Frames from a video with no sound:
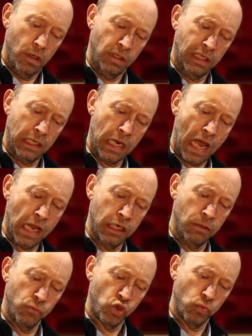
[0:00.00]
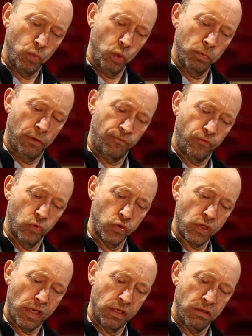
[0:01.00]
an deren einem zum
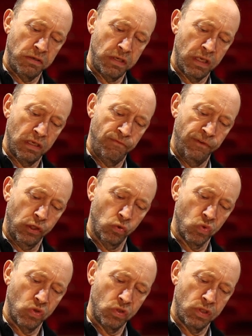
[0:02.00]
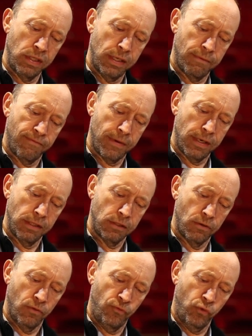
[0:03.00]
Überfluss ein in der Entwicklung sehr
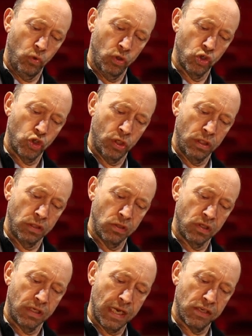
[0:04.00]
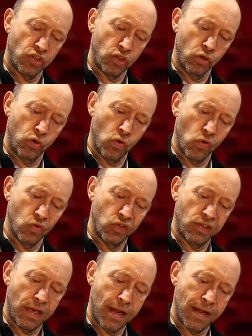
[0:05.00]
weit vorgeschrittenes Gerstenkorn
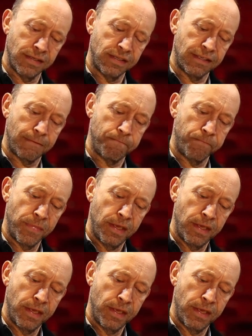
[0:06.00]
saß,